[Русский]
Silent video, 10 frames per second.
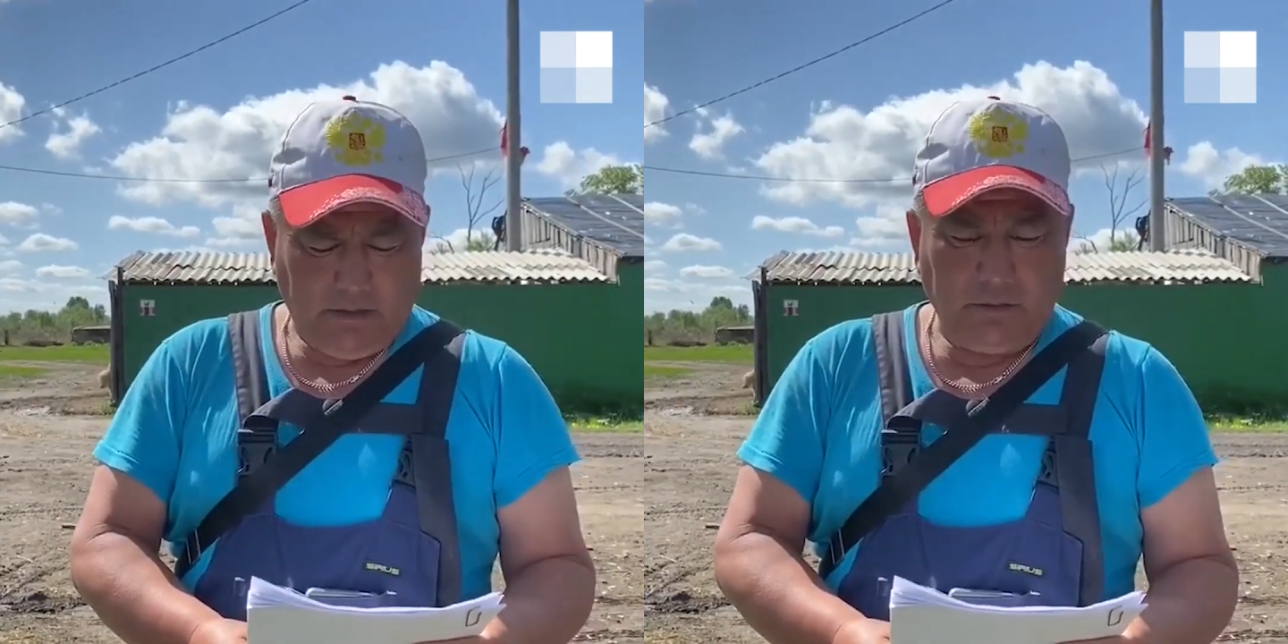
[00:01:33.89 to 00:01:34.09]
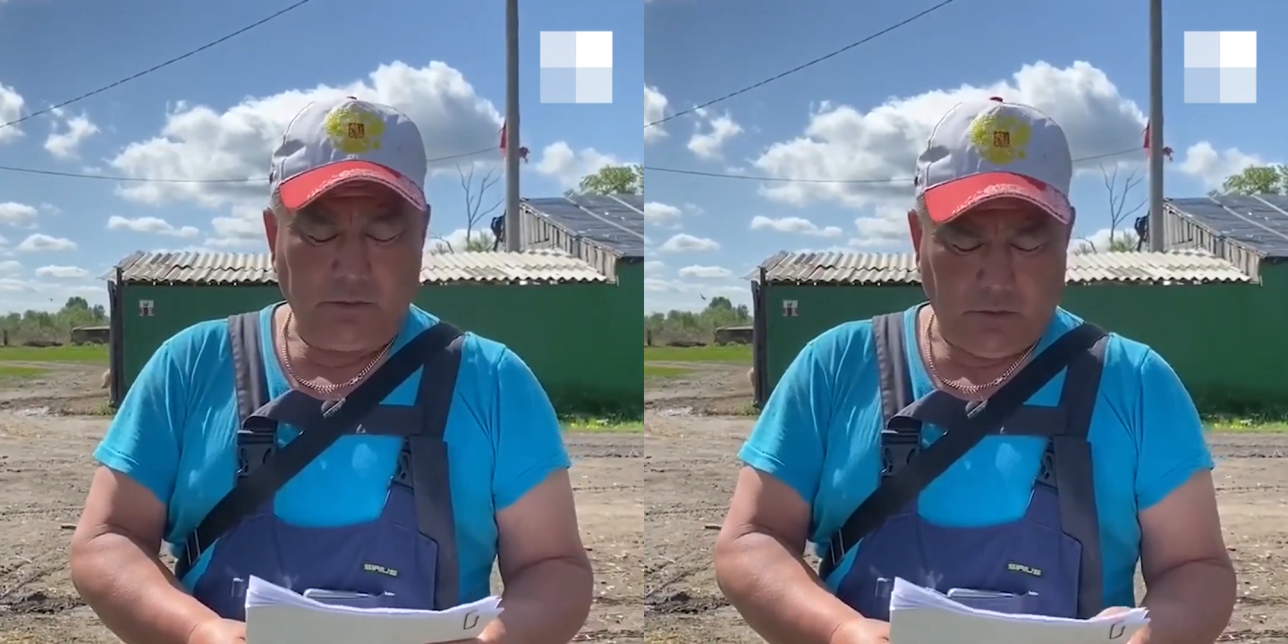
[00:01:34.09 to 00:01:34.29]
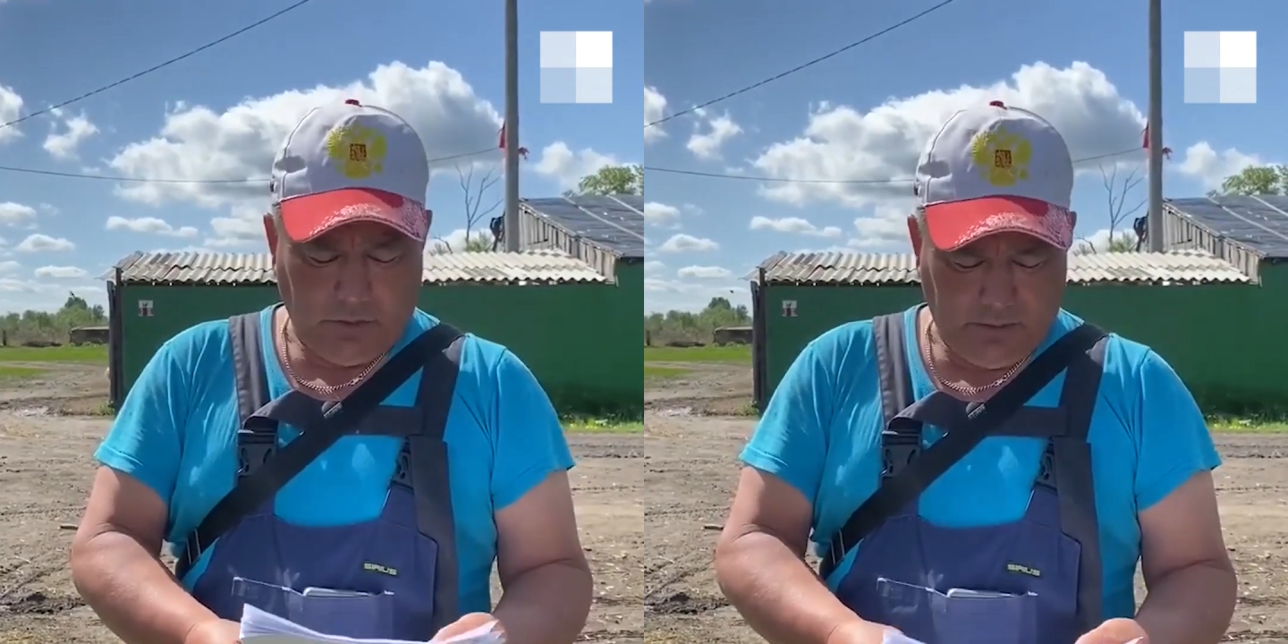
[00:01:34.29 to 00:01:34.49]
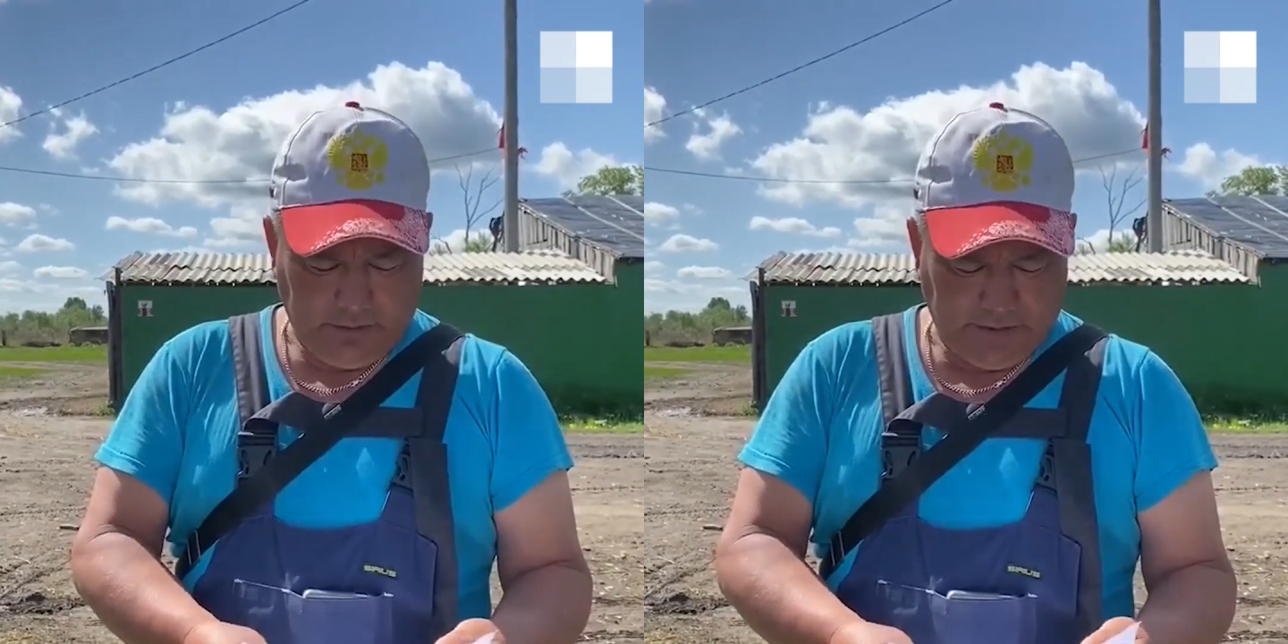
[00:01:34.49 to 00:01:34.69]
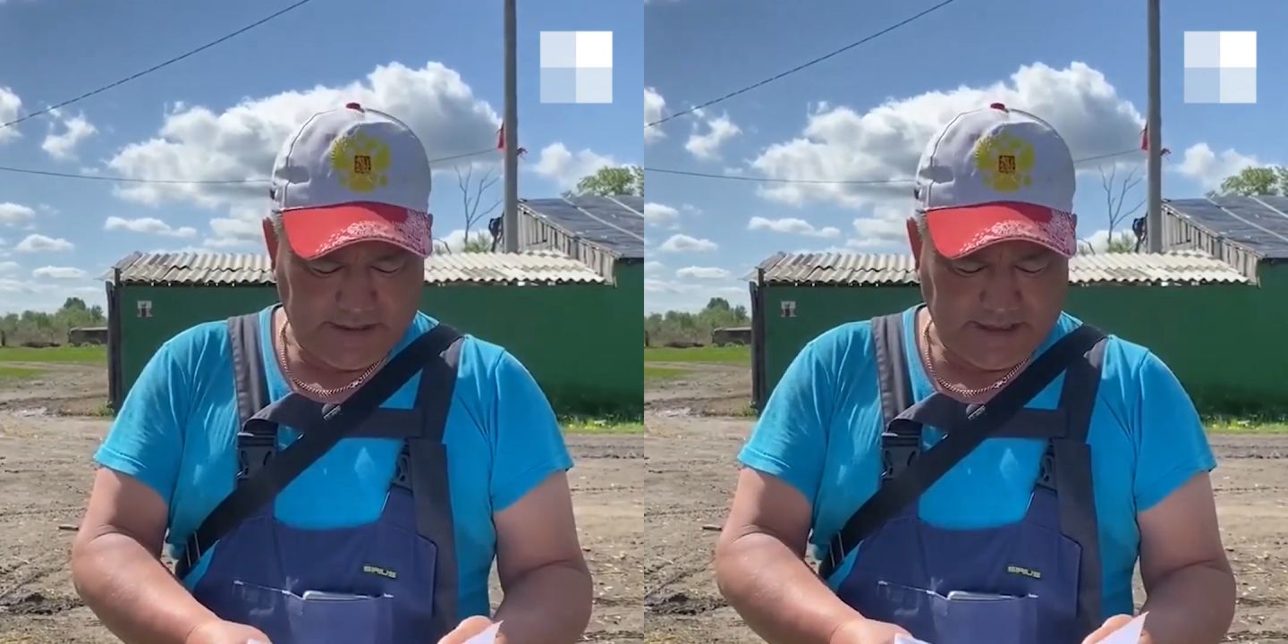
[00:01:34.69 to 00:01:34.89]
Но
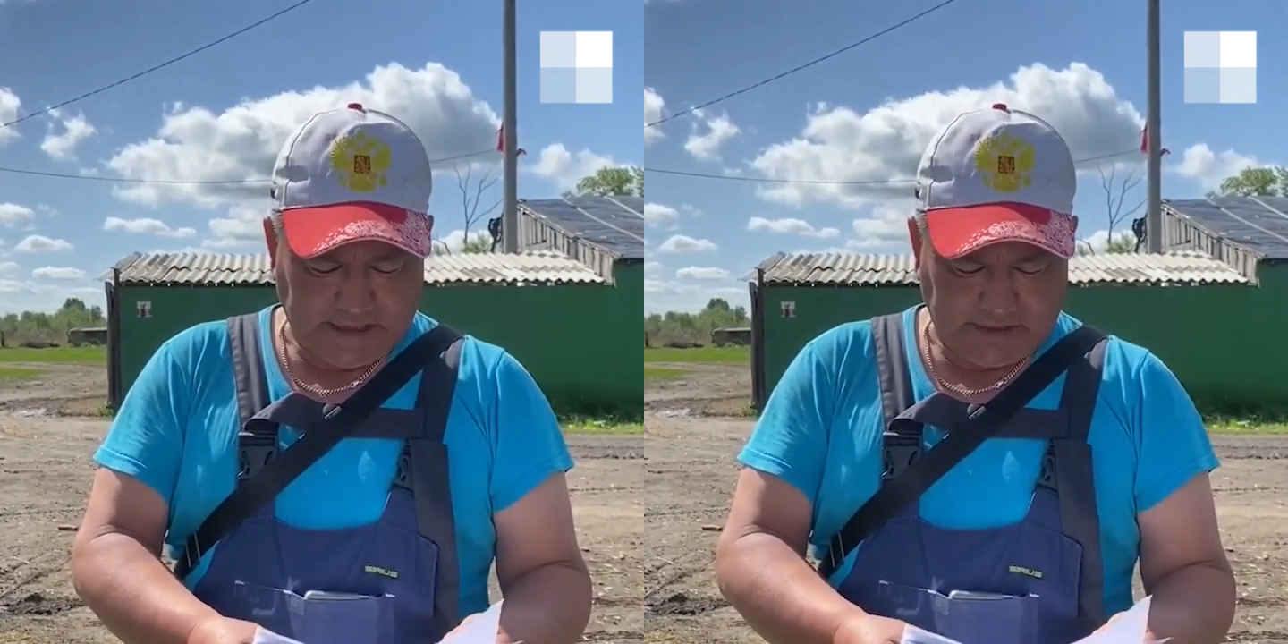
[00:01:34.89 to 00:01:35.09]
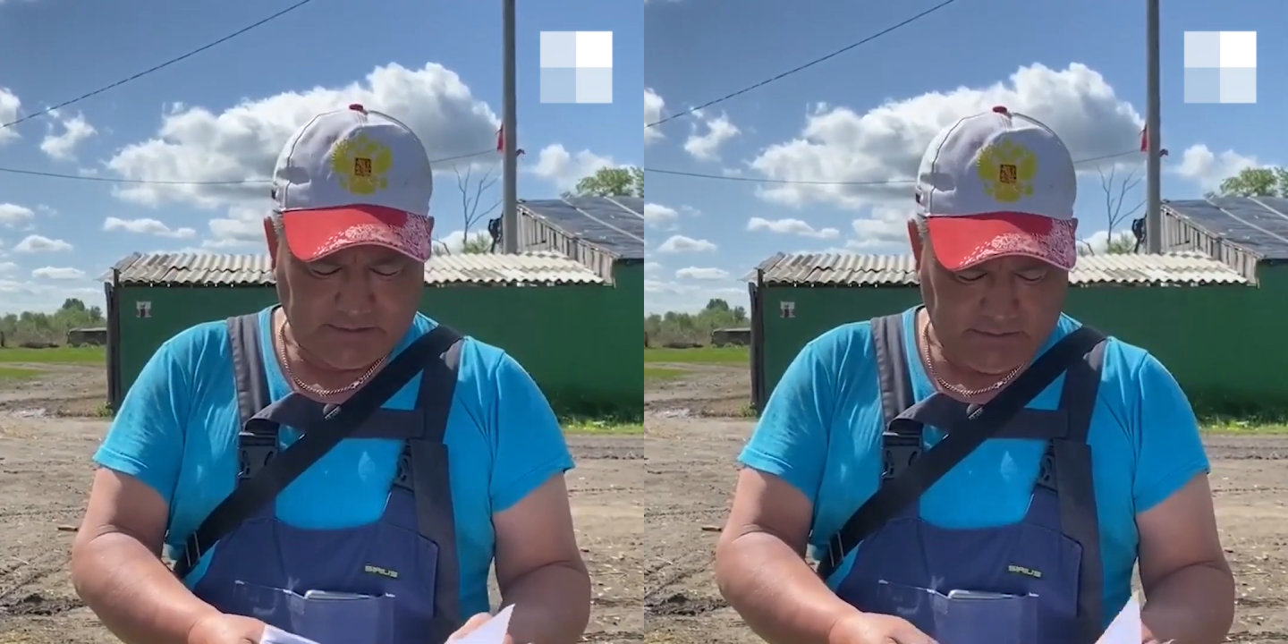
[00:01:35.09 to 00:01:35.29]
10